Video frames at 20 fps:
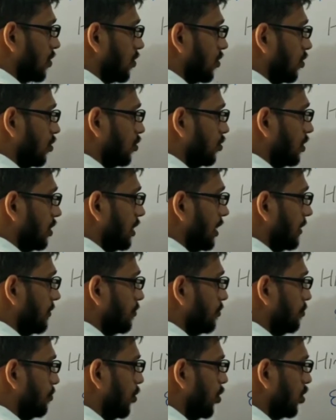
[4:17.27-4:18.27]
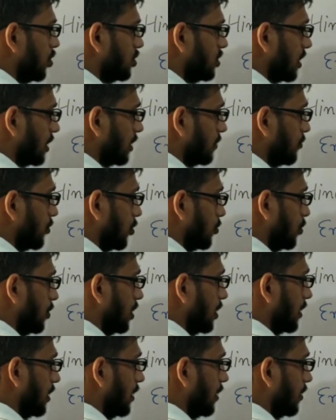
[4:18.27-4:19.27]
क्रूति देख बहुत ज़्यादा
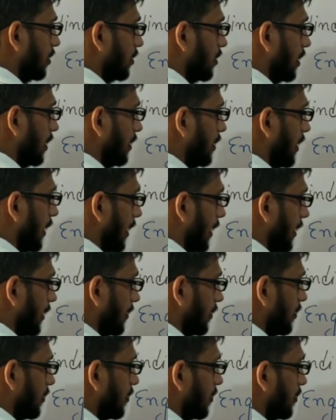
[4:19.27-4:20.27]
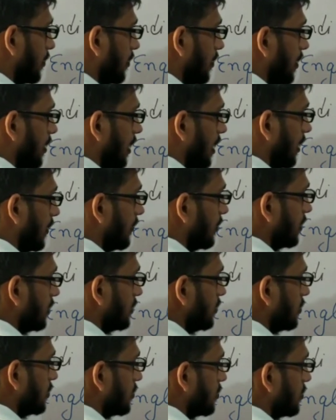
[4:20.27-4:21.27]
पॉपुलर है टेन एलेवन